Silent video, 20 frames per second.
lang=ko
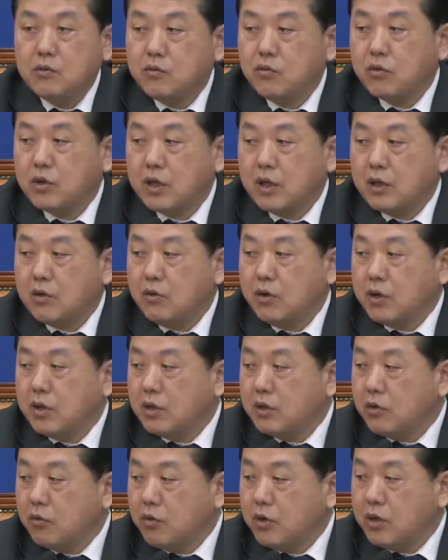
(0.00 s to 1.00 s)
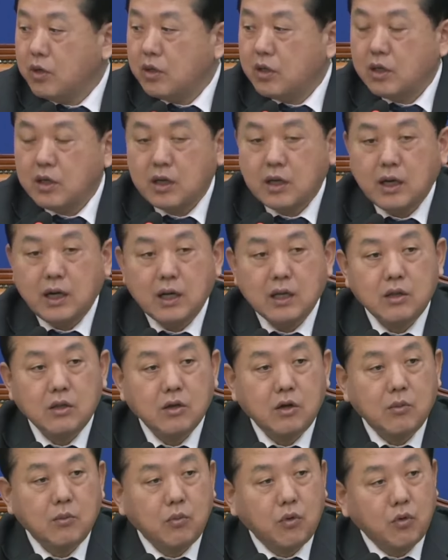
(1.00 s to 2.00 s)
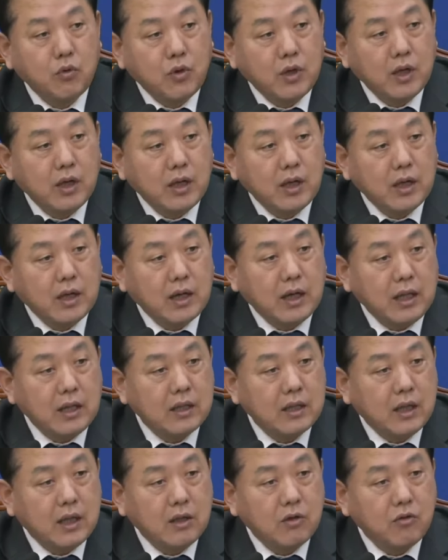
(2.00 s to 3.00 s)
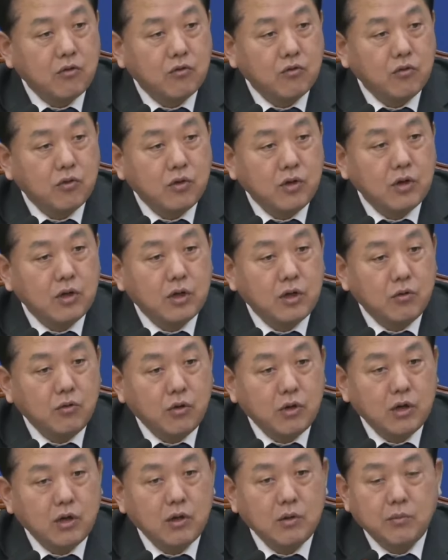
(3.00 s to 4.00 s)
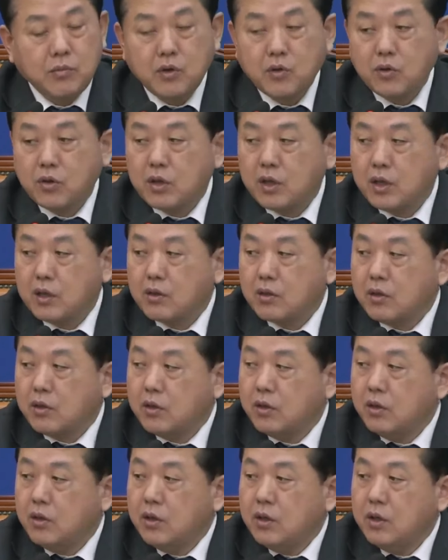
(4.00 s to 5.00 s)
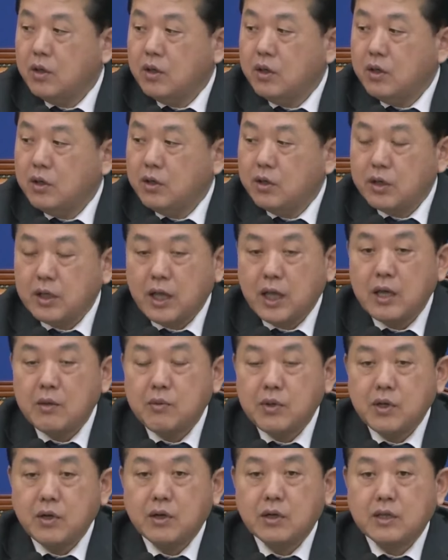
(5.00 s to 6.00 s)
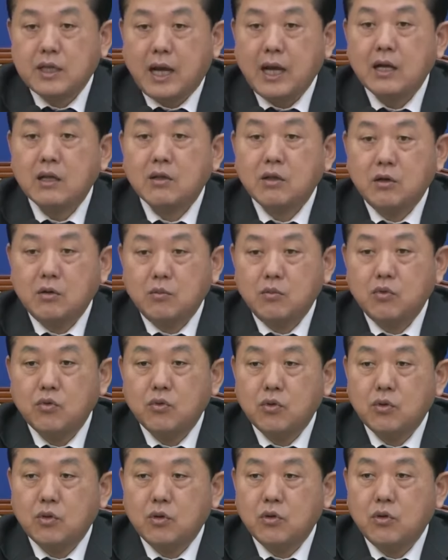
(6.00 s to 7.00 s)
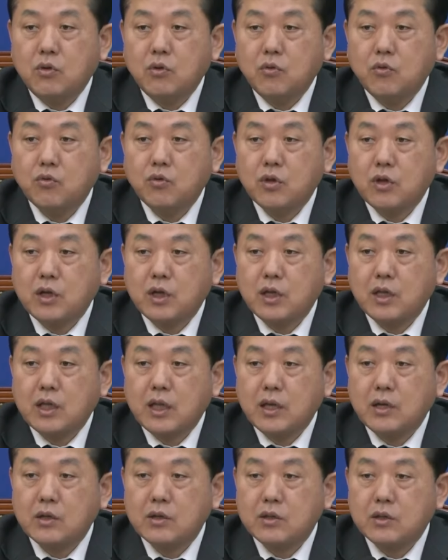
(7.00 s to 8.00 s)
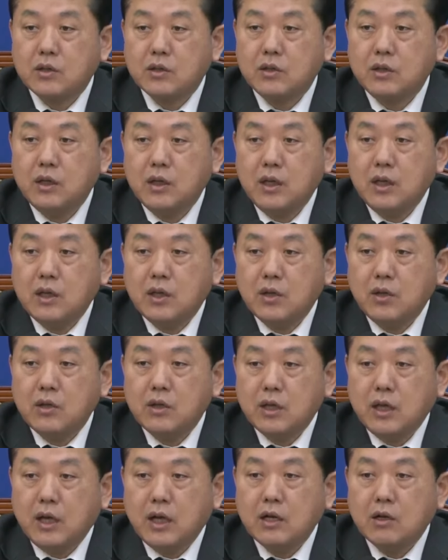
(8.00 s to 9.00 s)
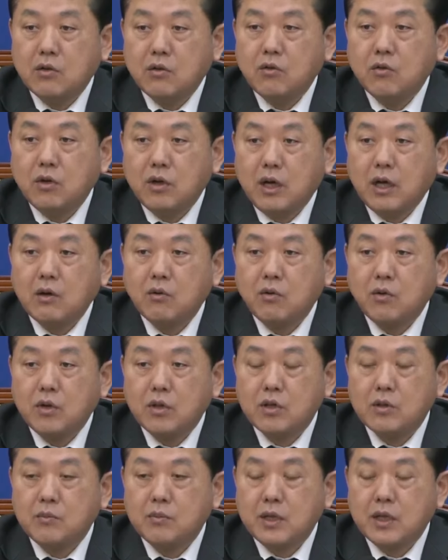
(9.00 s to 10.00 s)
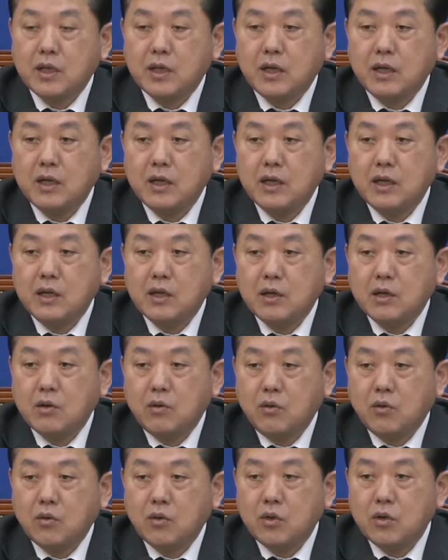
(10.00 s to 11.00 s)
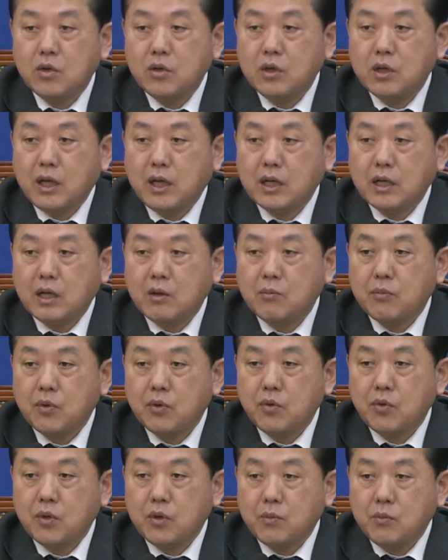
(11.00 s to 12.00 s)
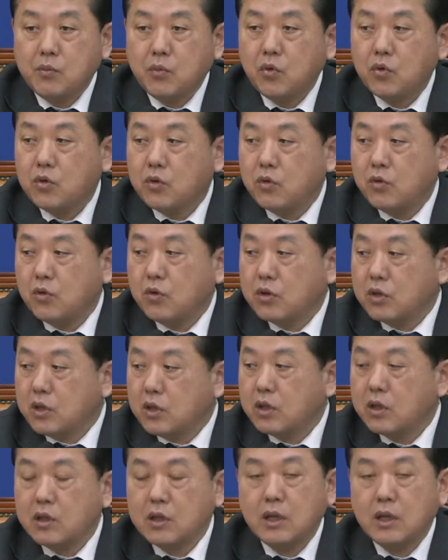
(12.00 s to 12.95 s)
국회의원 위원들과 정보위의 간사인 윤건영 의원을 비롯해서 어, 예비역 장성분들로 구성이 되어서 현재 활동을 하고 있습니다. 그리고 오늘은 당대표님 모시고 첫